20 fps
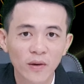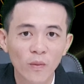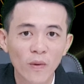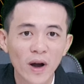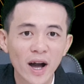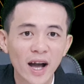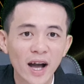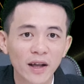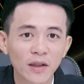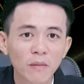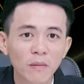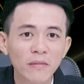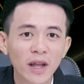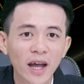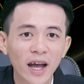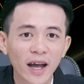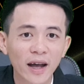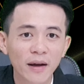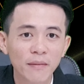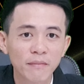và chúng
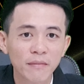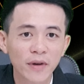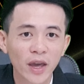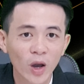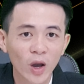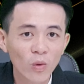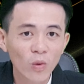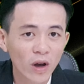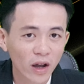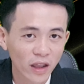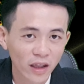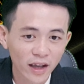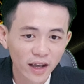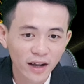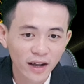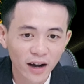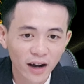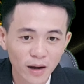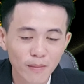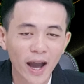ta hiểu được những cái
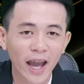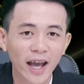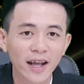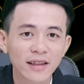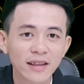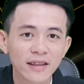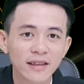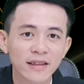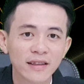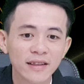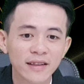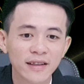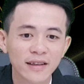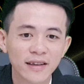cơ bản